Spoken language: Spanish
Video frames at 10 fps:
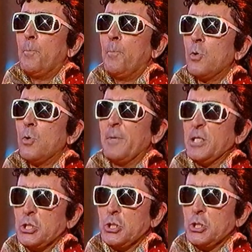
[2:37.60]
por una
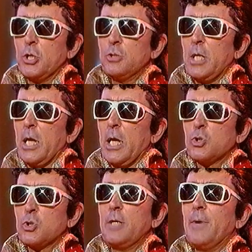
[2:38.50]
petición
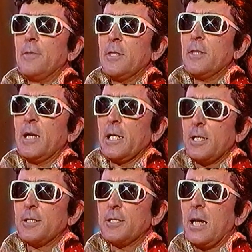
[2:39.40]
exclusiva de María
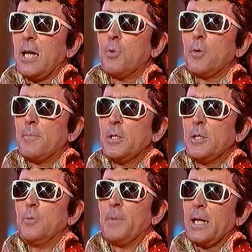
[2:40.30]
Teresa Scampo que me ha
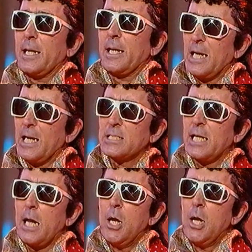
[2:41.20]
pedido para que
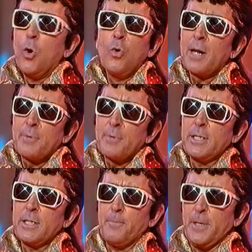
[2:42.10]
realizara una
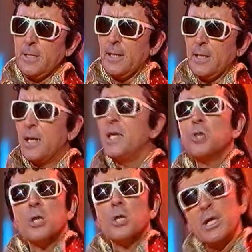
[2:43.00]
breve despedida. Y
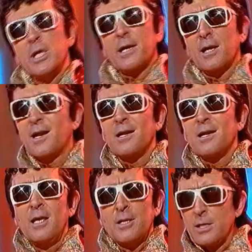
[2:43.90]
yo les voy a, regar,
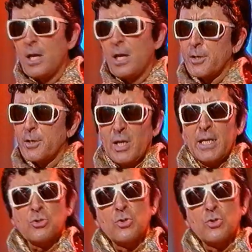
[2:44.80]
mm, a
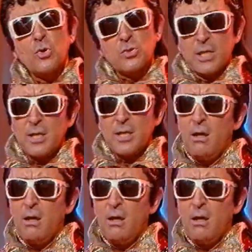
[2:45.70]
rogar a todos ustedes...